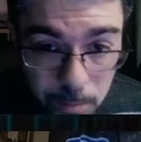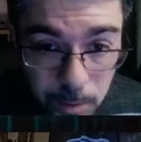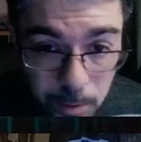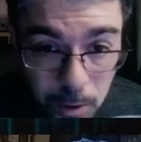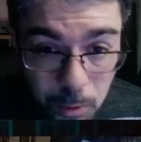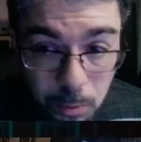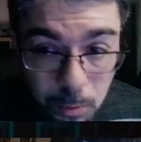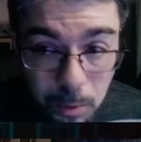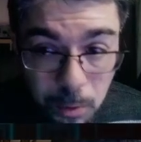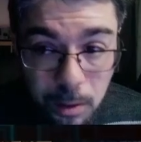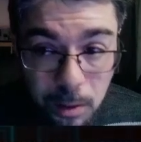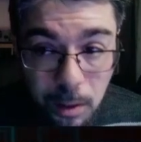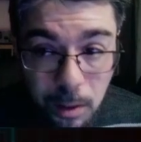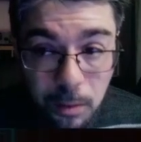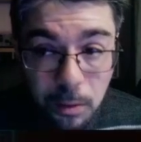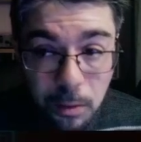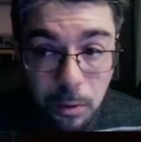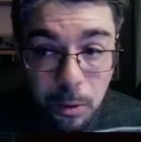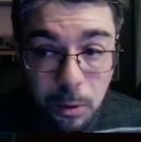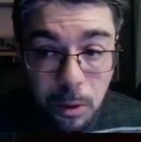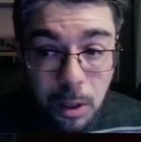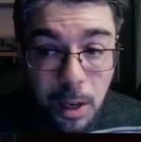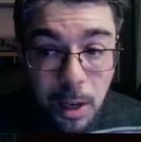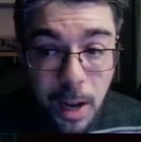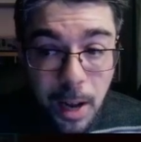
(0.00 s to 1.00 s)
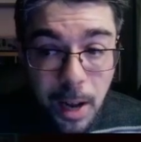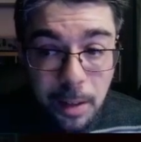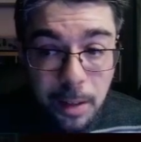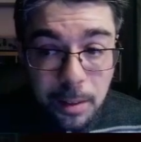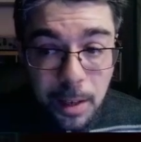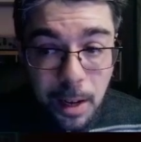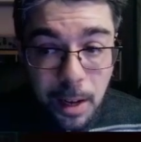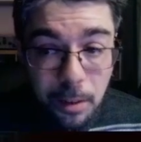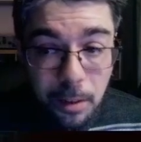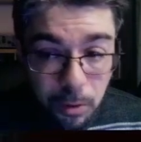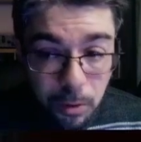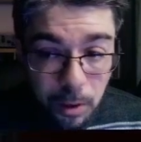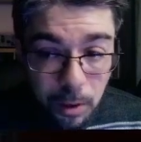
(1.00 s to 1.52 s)
in una direzione o
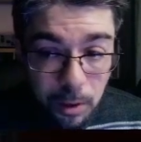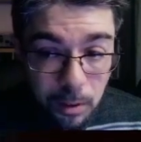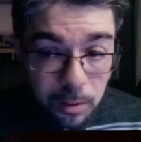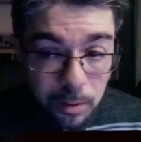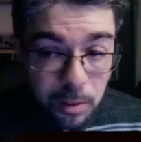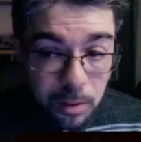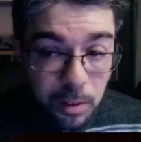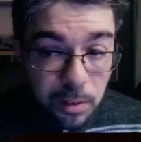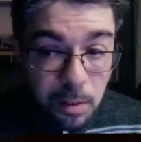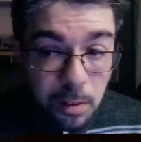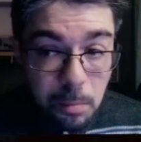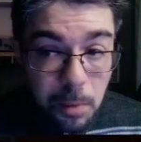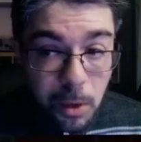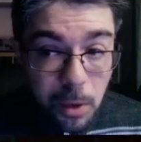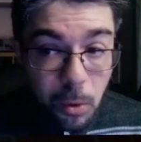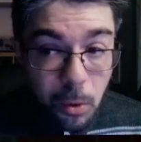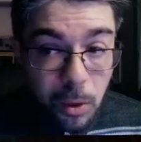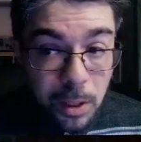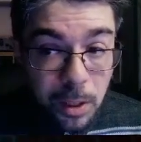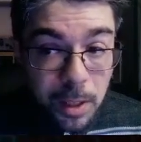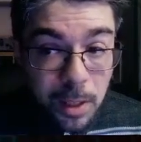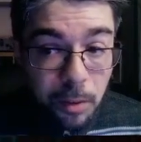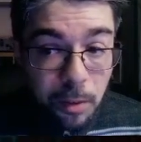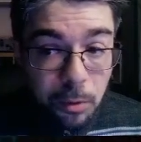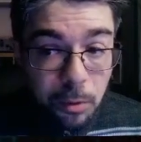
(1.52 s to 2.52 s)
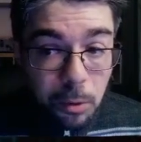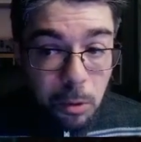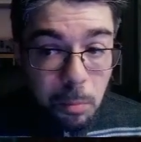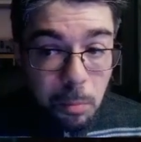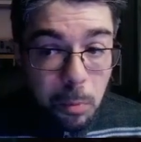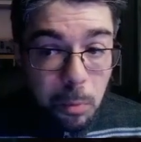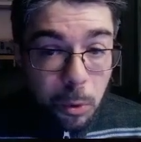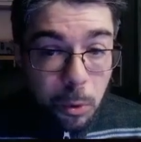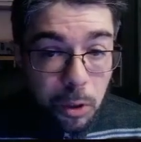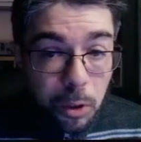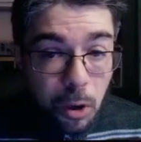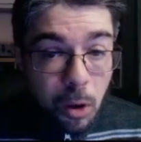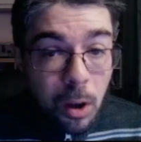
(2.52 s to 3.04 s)
nell'altra, cioè c'è sempre il tasto di
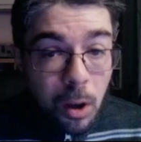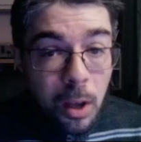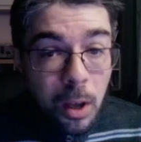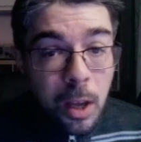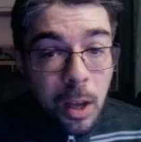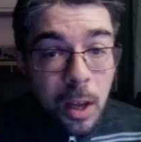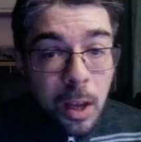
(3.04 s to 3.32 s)
pugno,